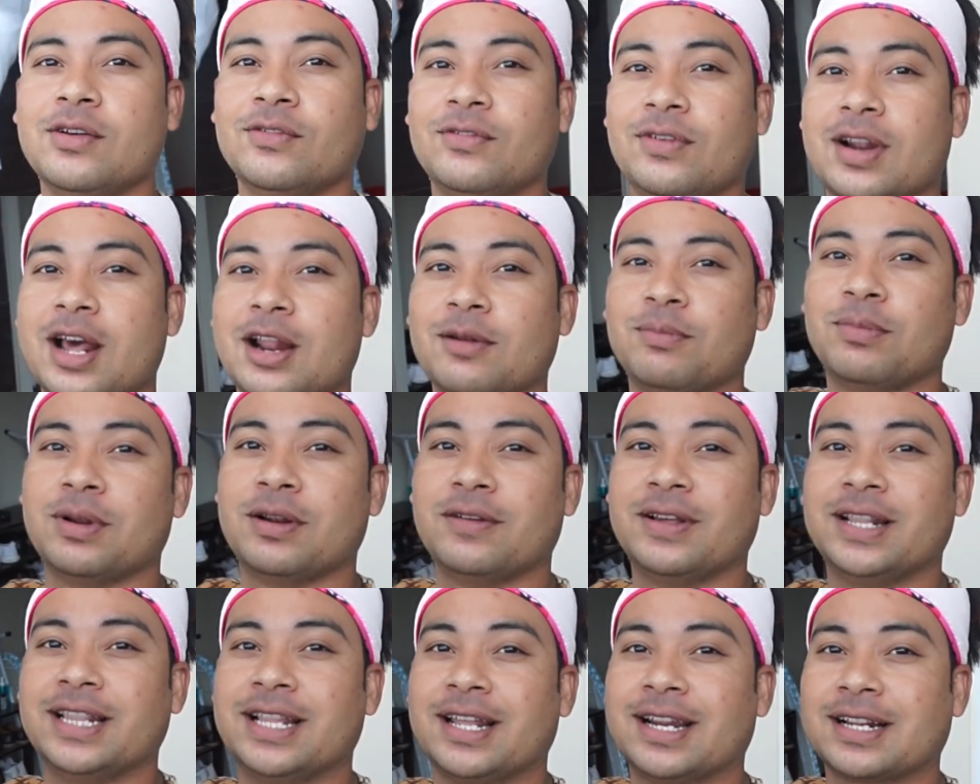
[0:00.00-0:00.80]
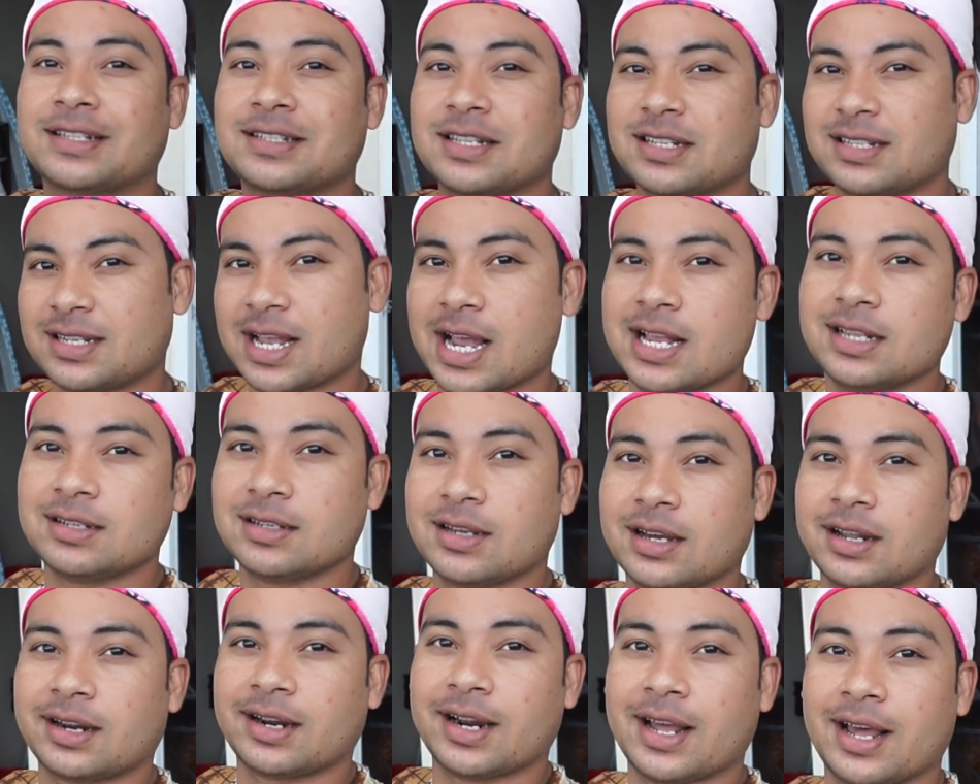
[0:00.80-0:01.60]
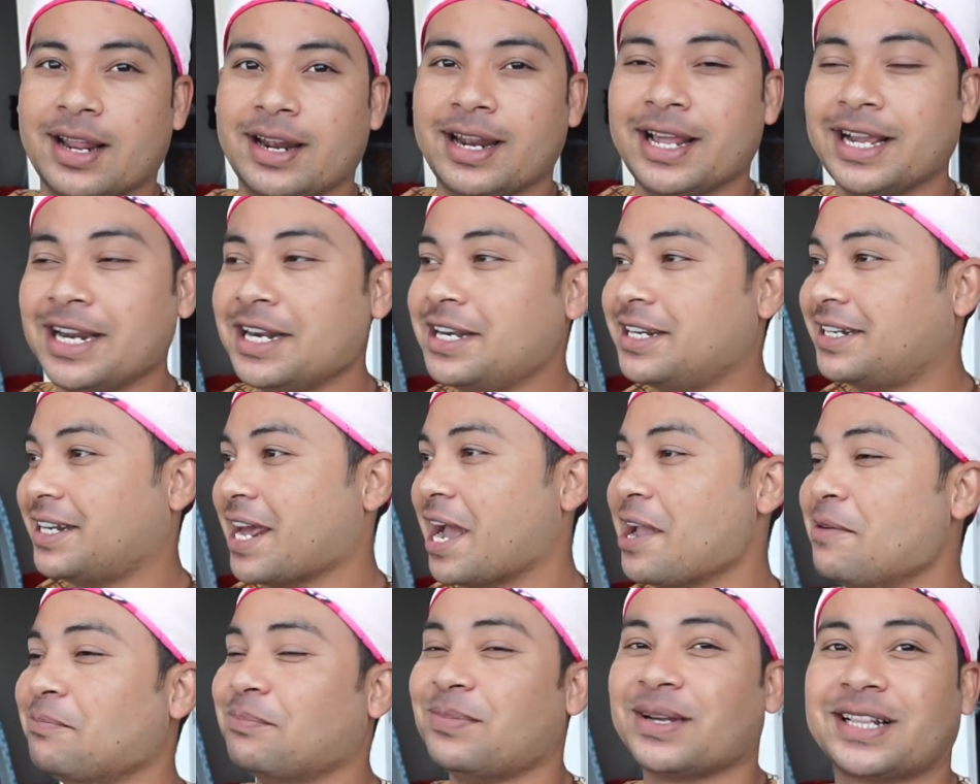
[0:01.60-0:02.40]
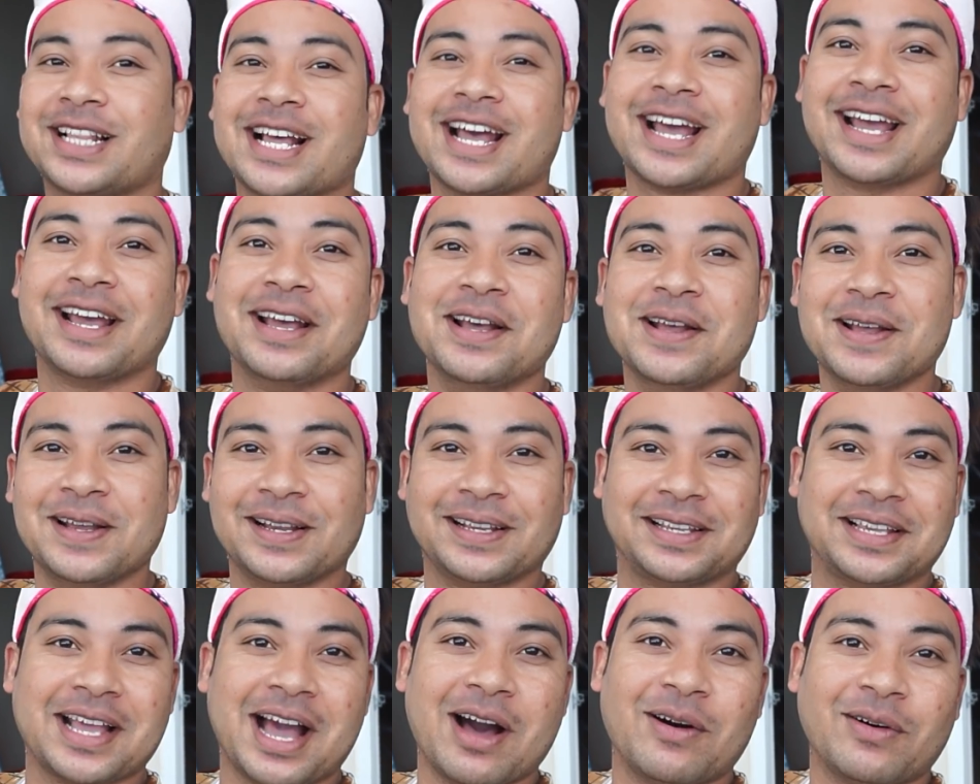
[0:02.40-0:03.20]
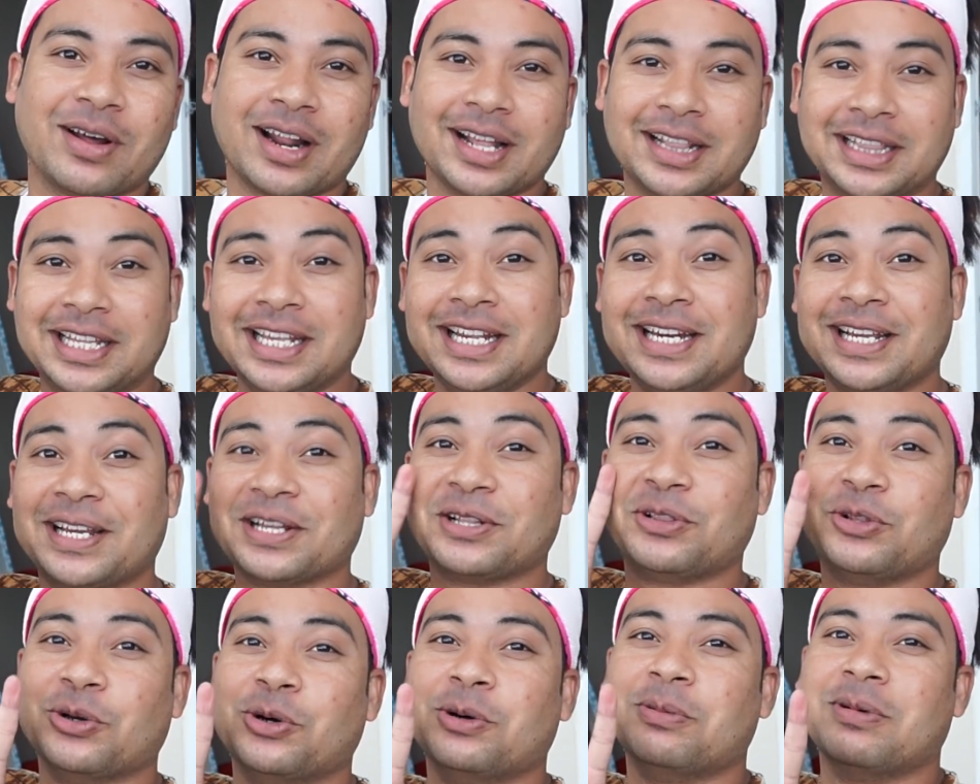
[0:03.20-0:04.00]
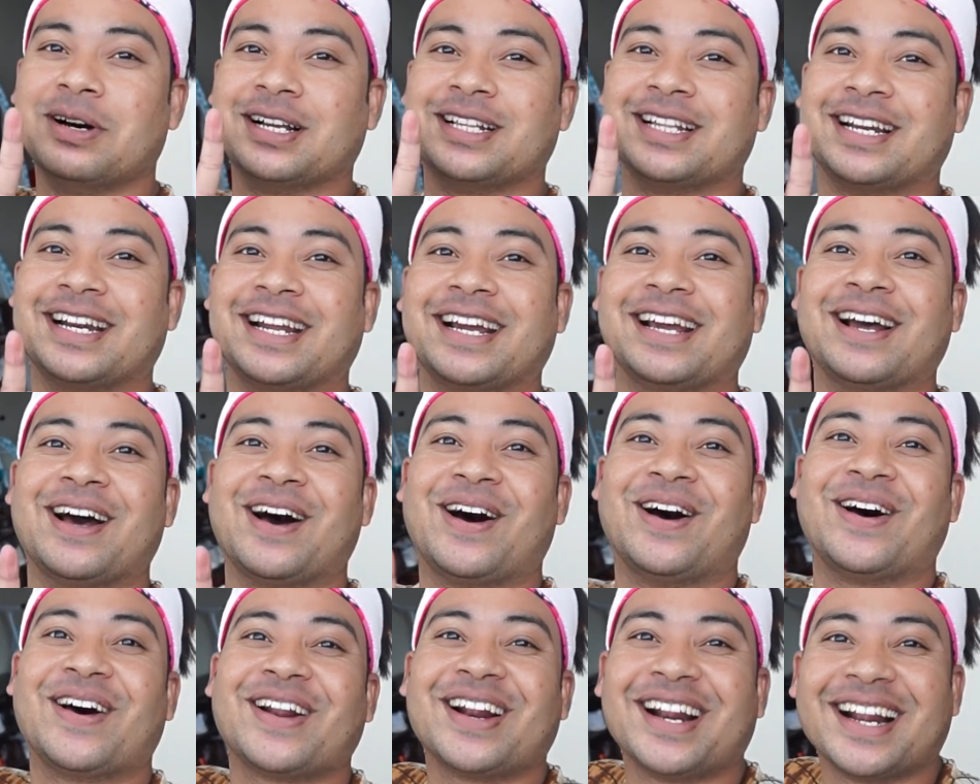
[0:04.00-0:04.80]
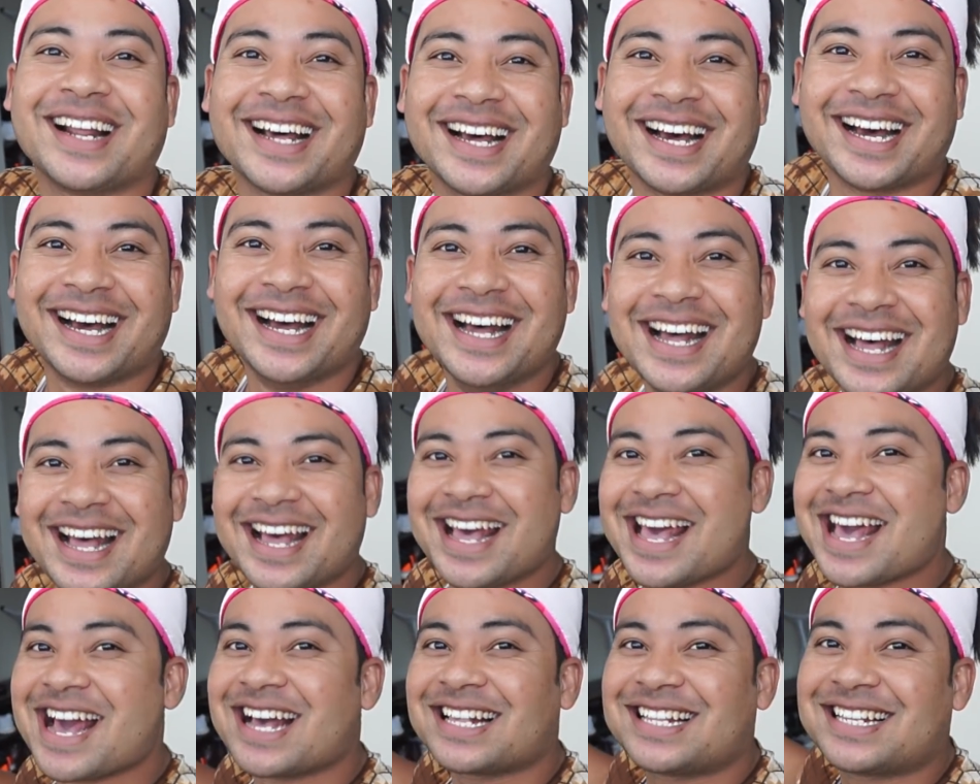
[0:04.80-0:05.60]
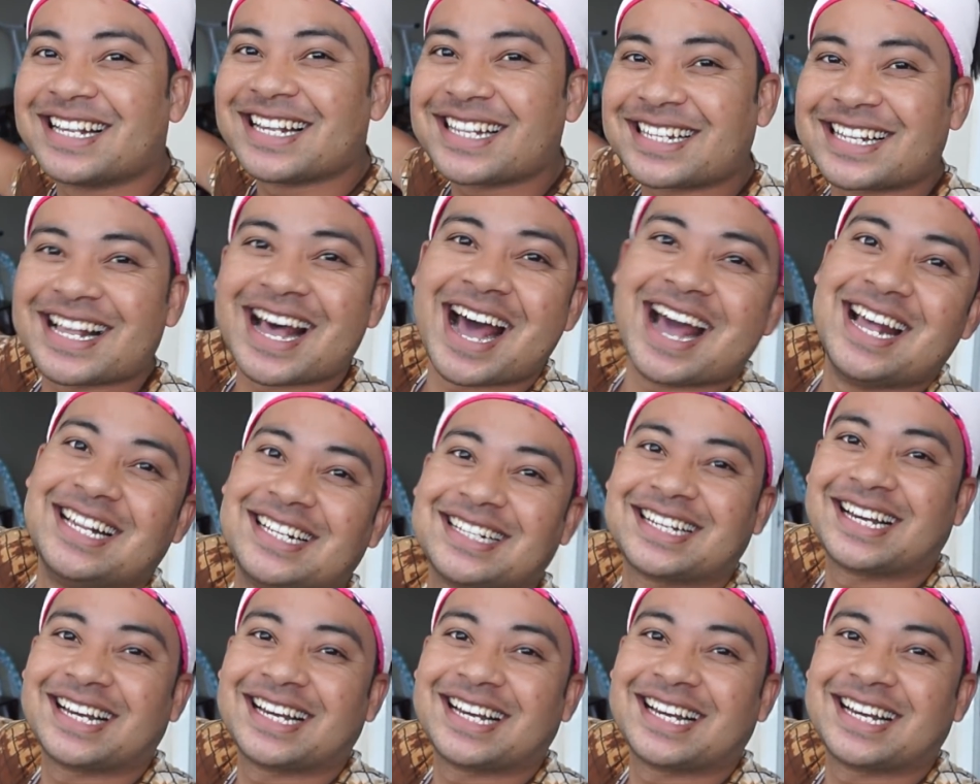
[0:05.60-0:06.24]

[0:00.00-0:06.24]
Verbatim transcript: फिलहाल बलविंदर एक्सरसाइज कर रहा है लेकिन टाइम पता है क्या हो रहा है दिन के दो बज रहे हैं एक्सरसाइज